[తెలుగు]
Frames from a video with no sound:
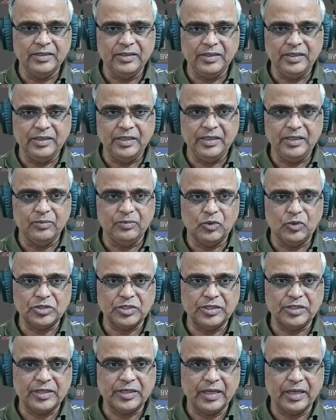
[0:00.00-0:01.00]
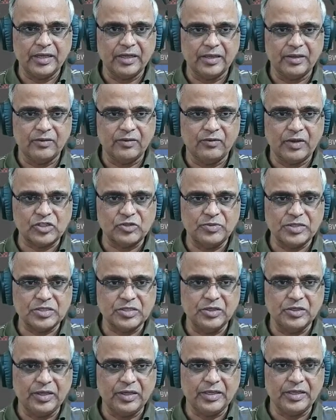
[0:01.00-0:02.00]
ఈ మోషన్ ట్రాకర్ వర్క్ స్పేస్లో
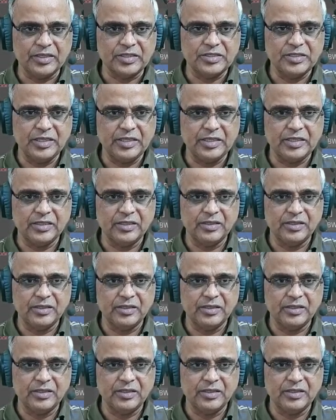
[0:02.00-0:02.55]
ఇక్కడ సెట్